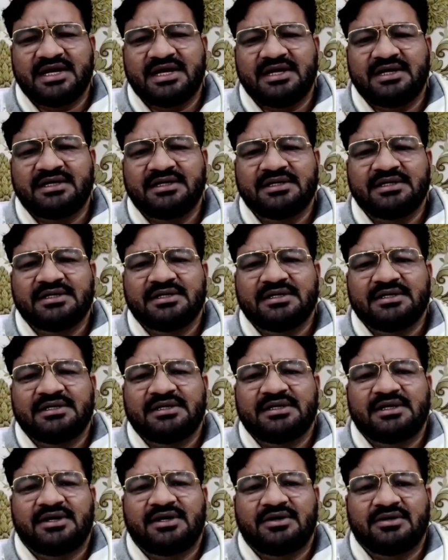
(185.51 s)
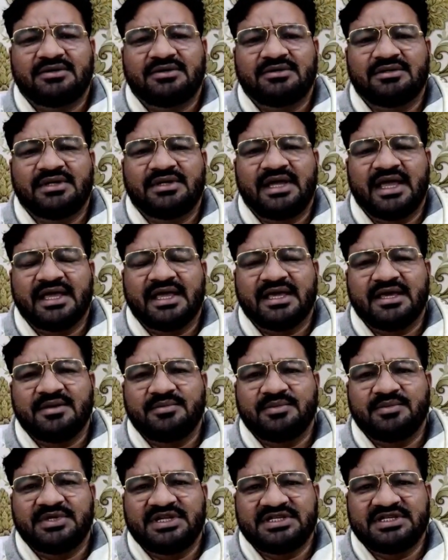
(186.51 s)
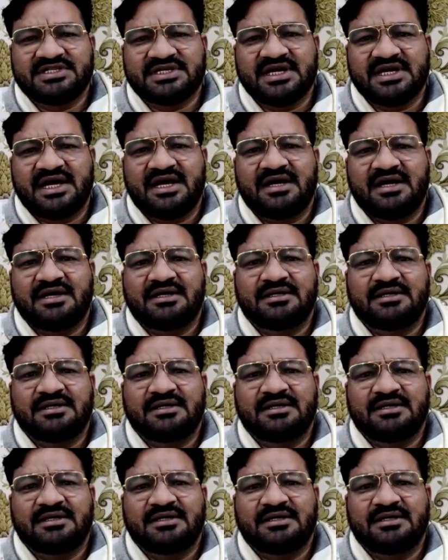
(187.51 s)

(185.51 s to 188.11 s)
का और हैंगिंग ब्रिज का